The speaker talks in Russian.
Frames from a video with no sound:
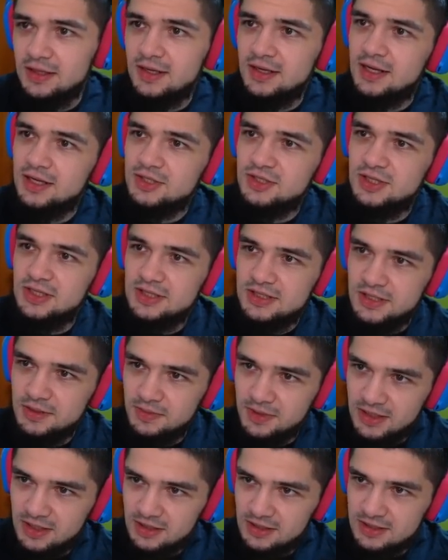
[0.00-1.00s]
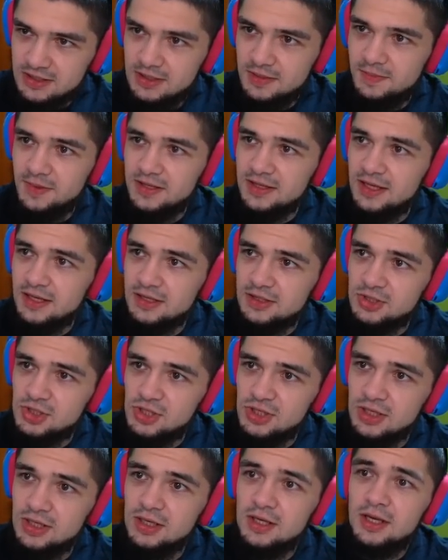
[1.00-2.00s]
Я каждый день собирал все
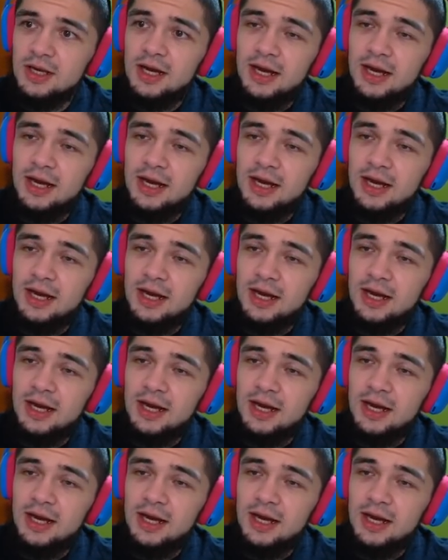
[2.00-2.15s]
подарочки.